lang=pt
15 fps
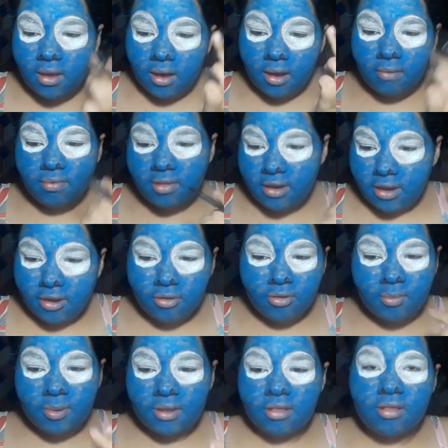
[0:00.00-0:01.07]
É um triângulo
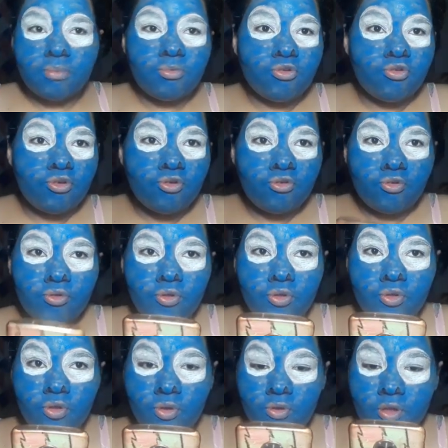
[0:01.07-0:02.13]
pra cima, gente.
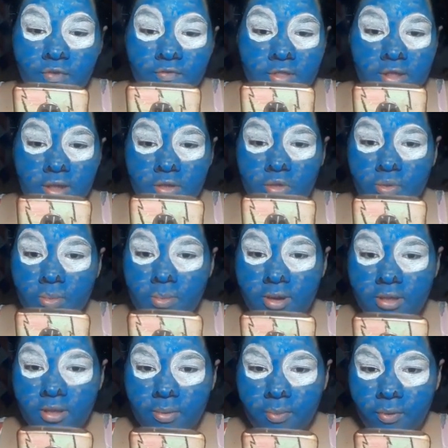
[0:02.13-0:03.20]
Eu tenho que fazer as sombras
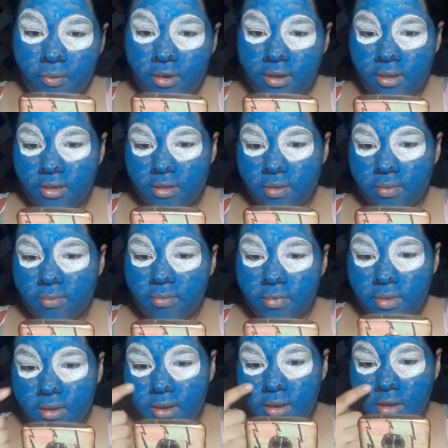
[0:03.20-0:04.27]
depois.
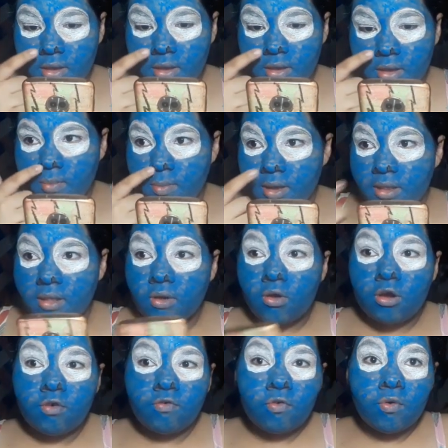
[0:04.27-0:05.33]
Mas
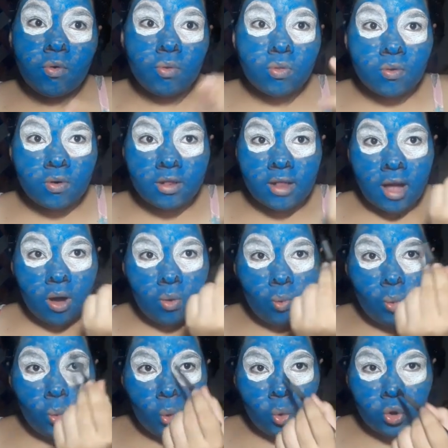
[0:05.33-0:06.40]
agora eu vou contornar
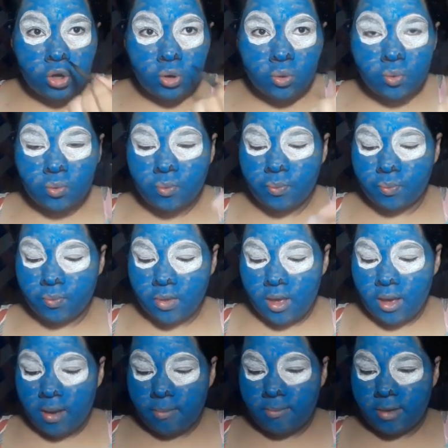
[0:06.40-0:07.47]
o olho.
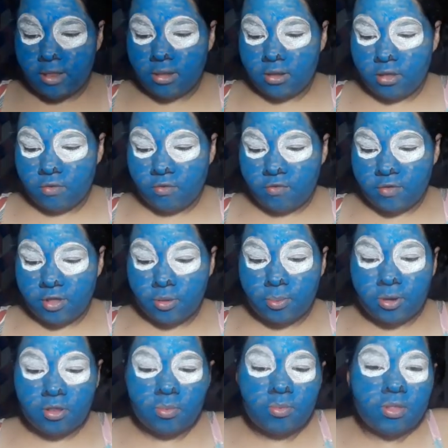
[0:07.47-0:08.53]
Mas antes eu vou fazer o
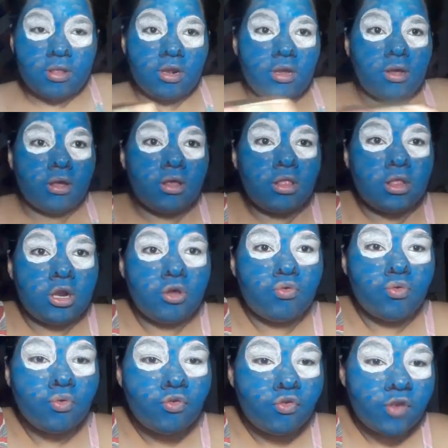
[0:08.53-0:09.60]
próximo tre trecho
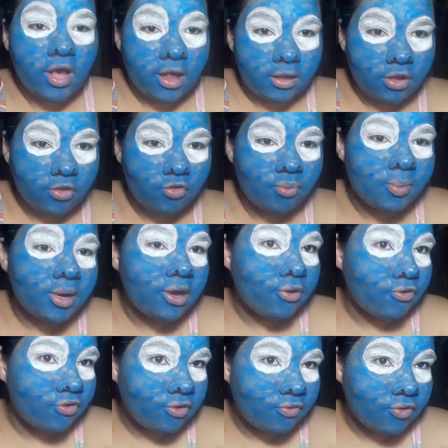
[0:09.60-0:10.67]
do challenge. Peraí que
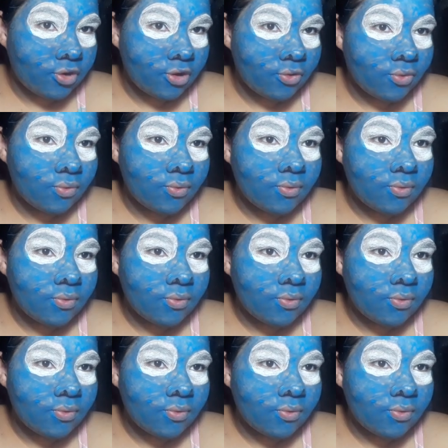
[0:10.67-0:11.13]
eu já volto.